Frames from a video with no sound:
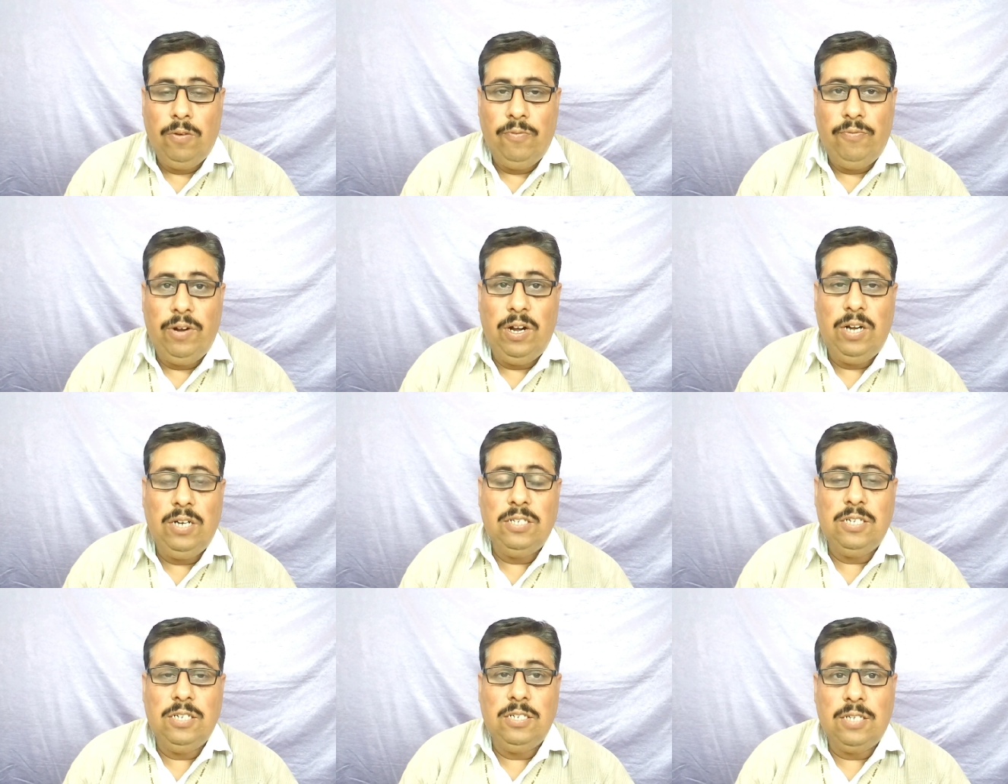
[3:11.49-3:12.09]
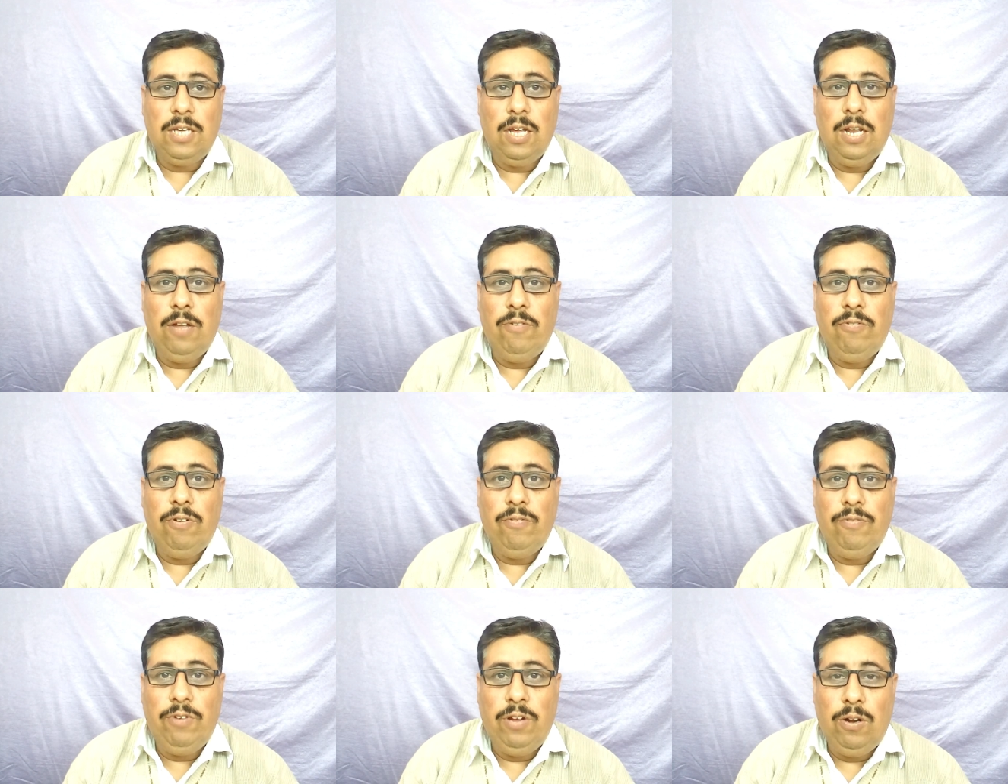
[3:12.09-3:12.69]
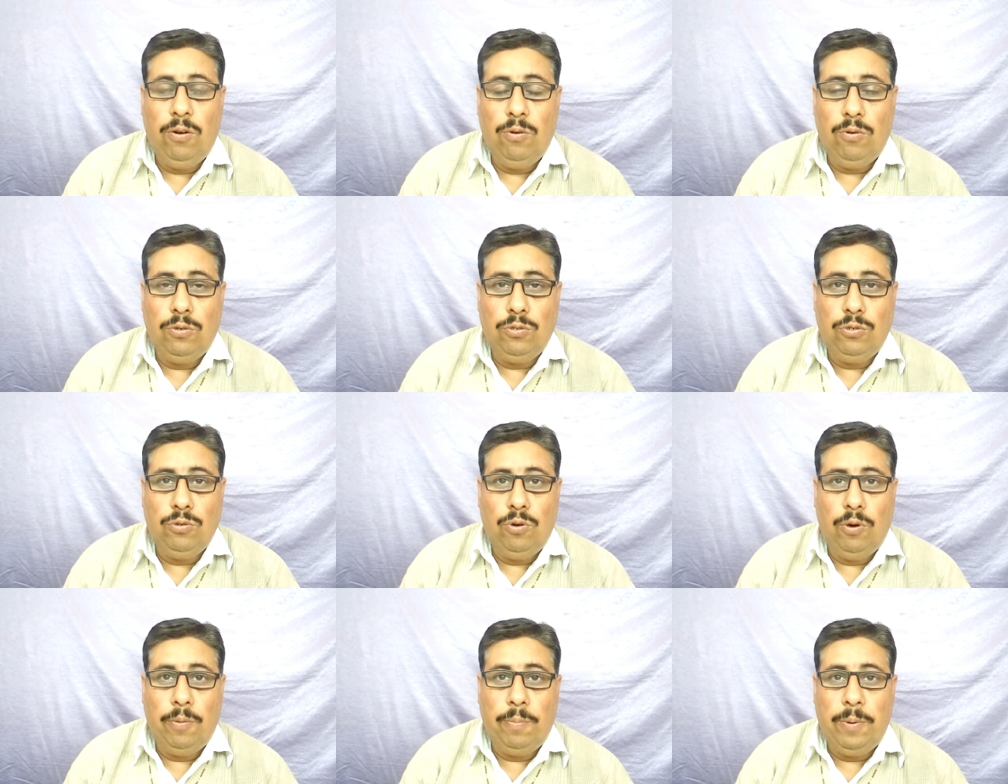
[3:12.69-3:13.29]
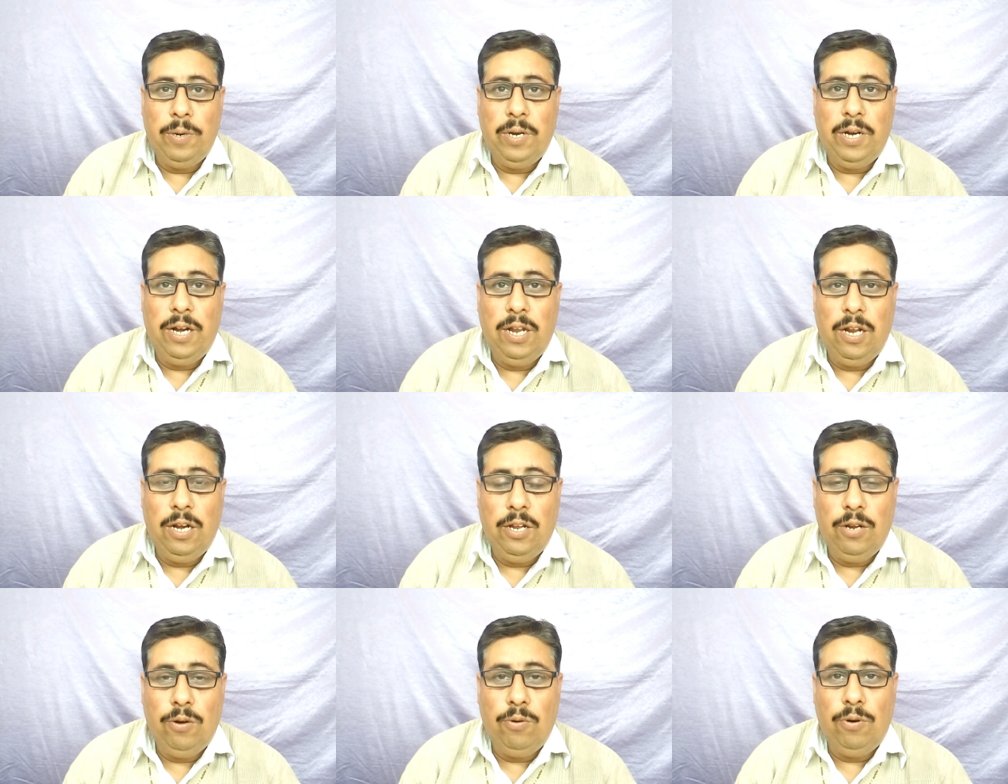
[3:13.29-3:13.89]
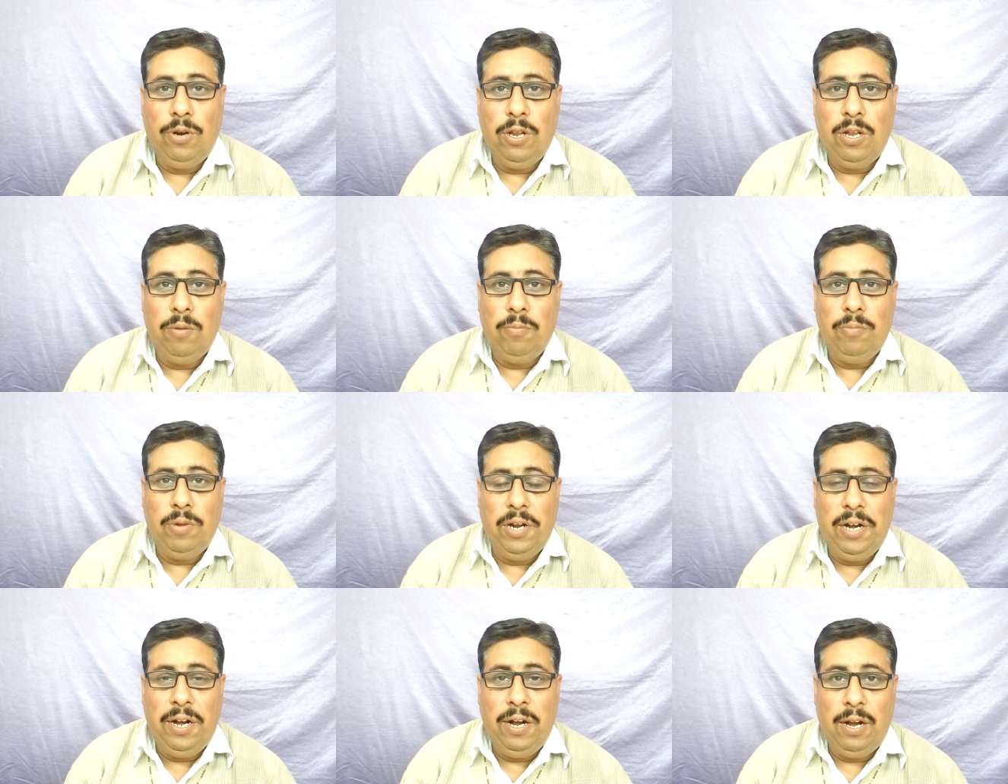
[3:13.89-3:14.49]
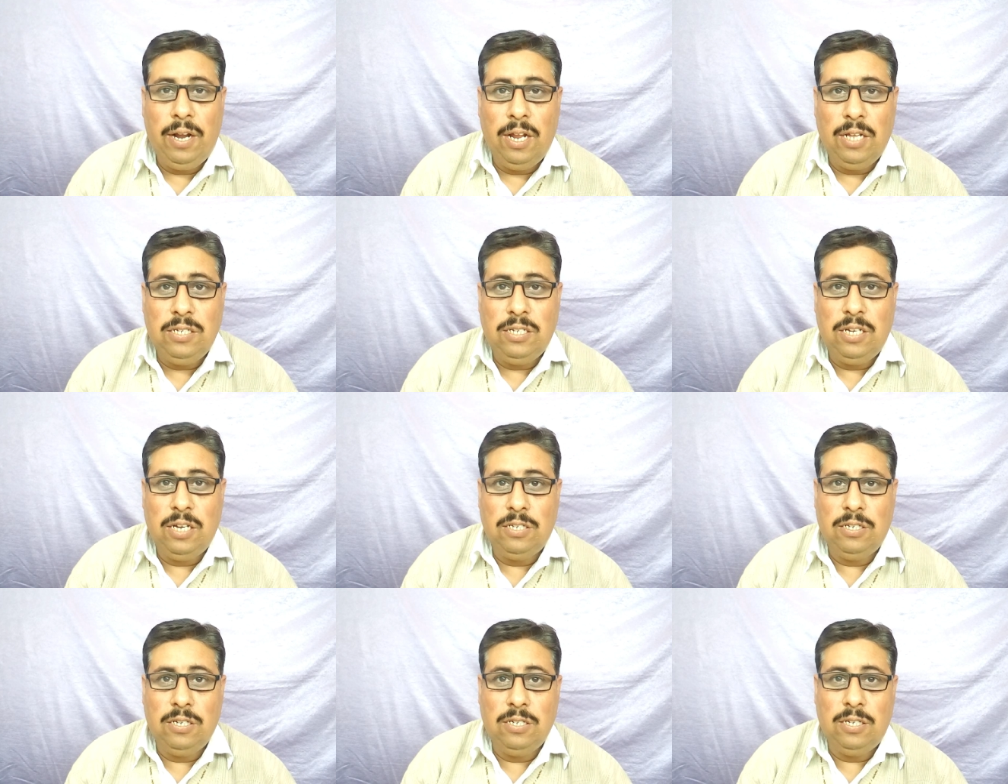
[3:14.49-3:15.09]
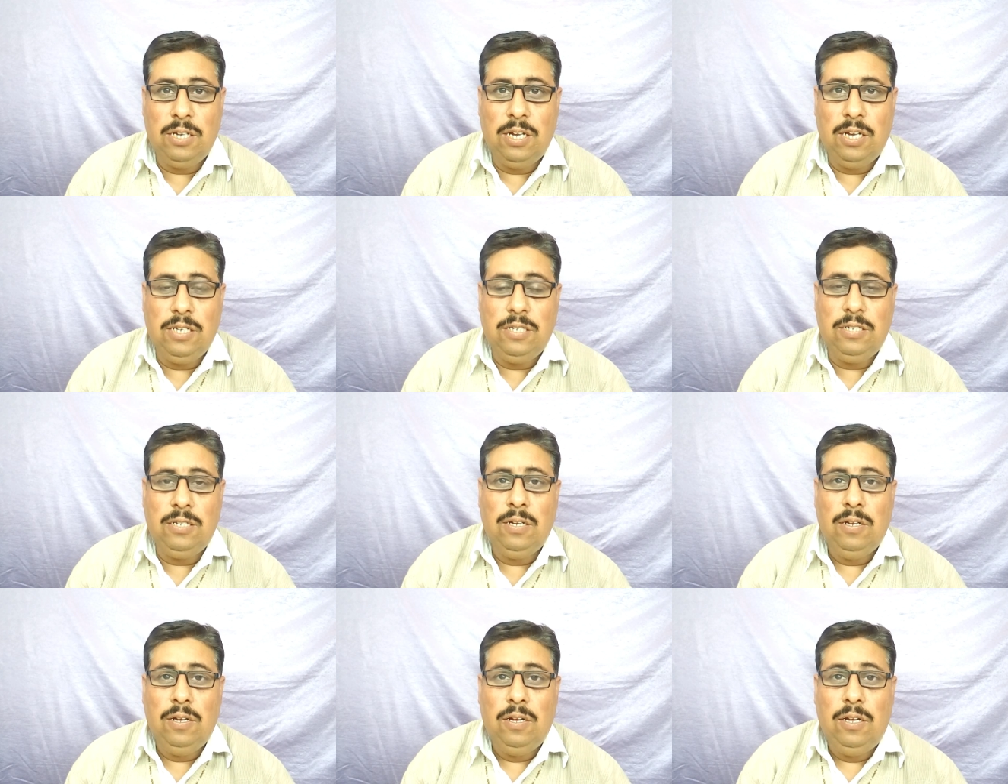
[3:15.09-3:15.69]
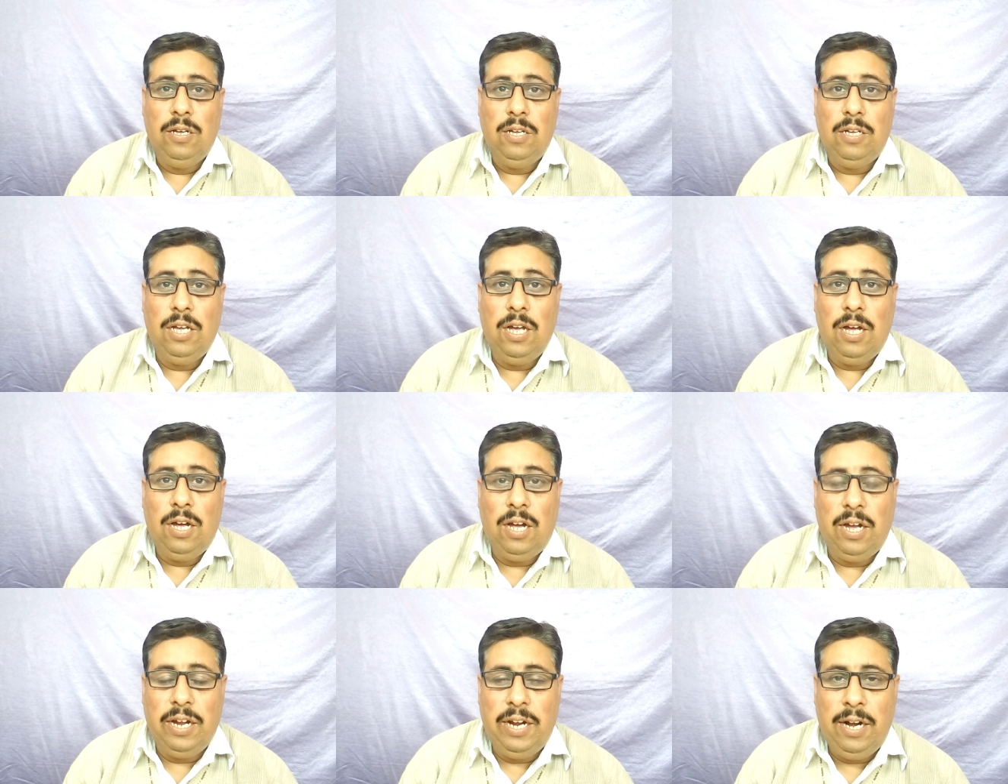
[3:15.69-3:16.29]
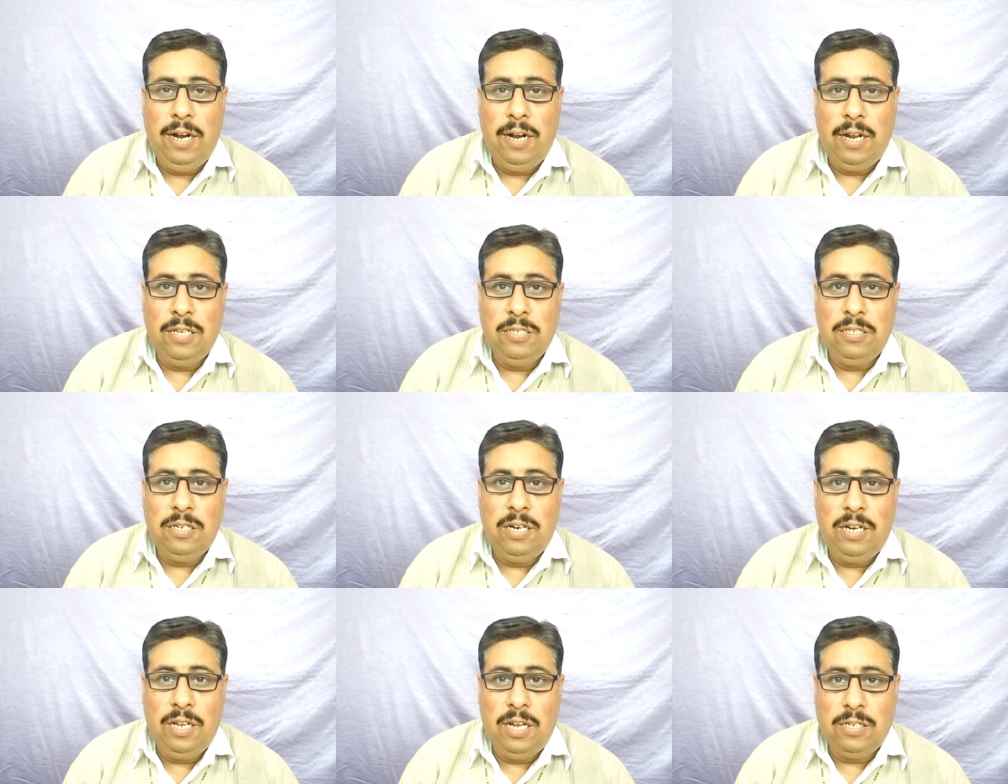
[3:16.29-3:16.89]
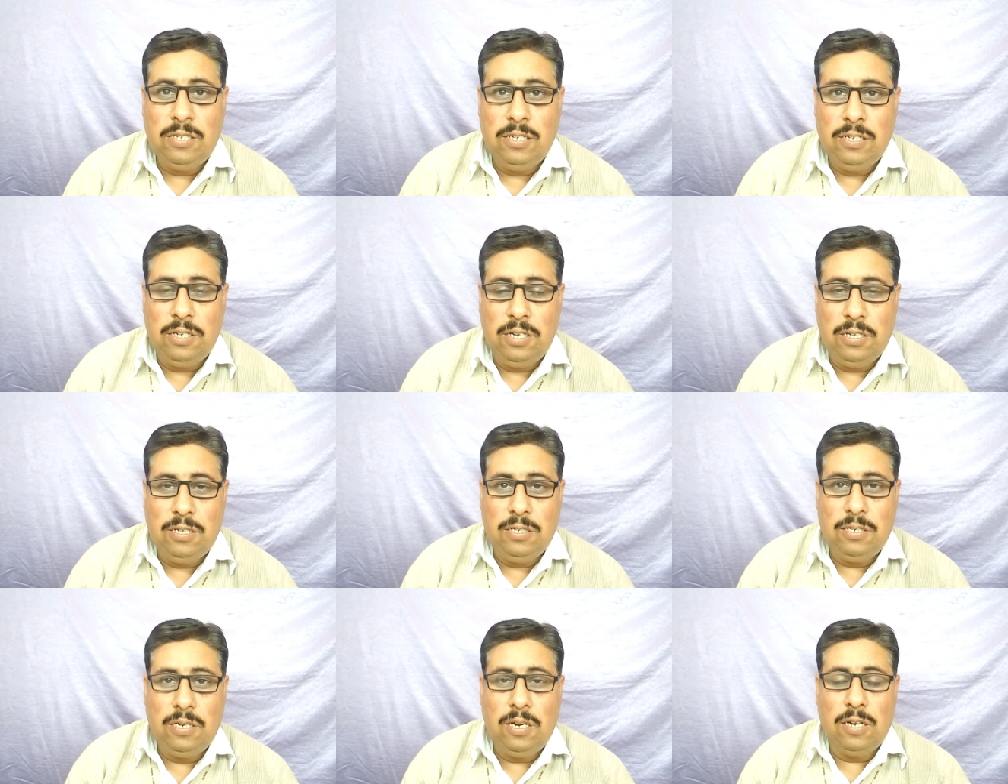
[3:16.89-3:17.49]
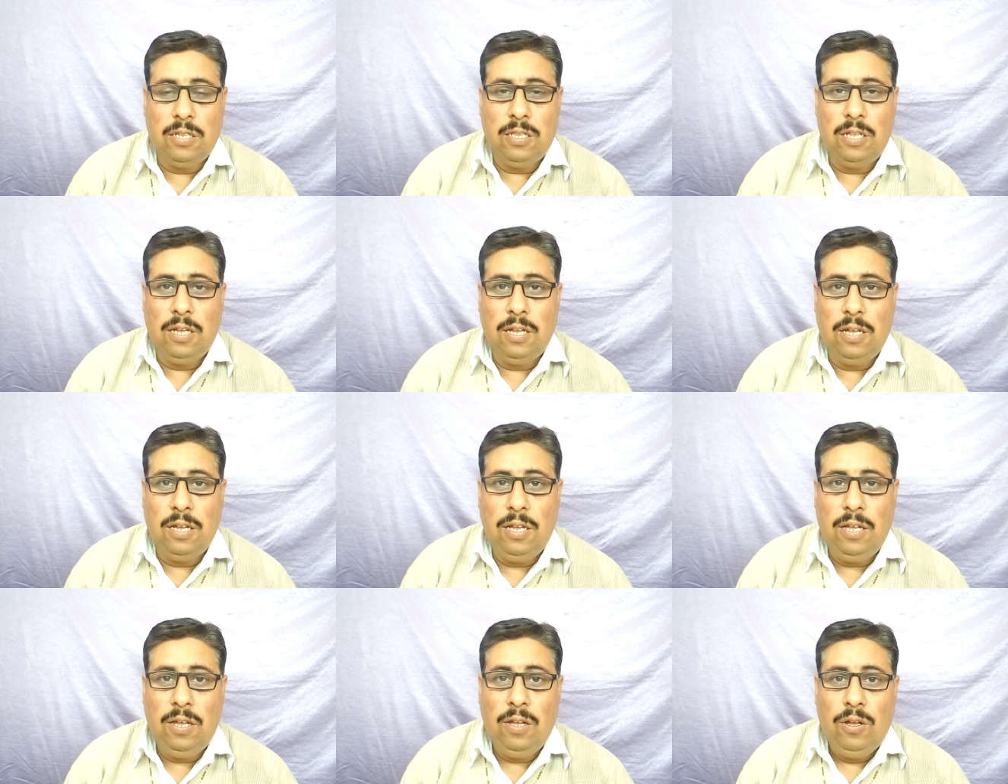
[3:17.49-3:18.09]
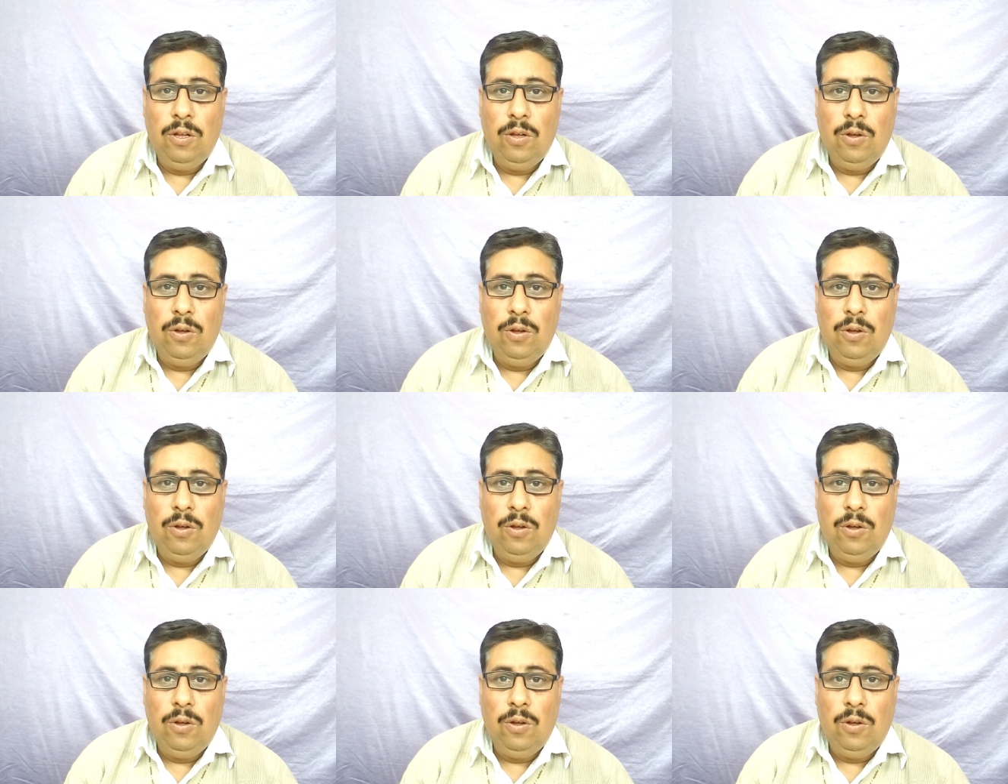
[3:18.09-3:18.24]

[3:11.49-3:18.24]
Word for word: फ्रेंड्स इसके अलावा वे लोग जो अपनी डेली रूटीन में इंटेंस एक्सरसाइज या हाई इंटेंसिटी एक्सरसाइज करते हैं